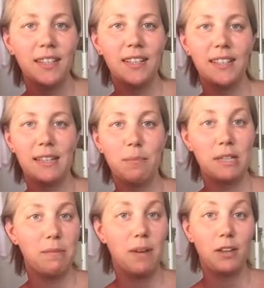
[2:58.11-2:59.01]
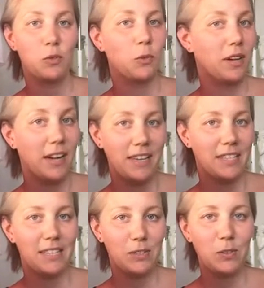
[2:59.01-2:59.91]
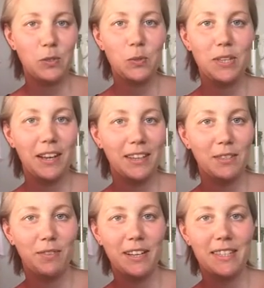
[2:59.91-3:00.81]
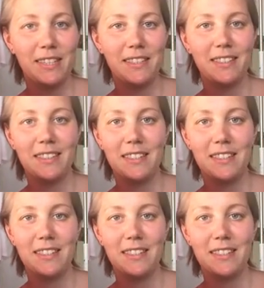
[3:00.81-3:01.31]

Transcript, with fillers: äh, damit eben alles schön gereinigt ist und so. Ja, ich weiß, äh,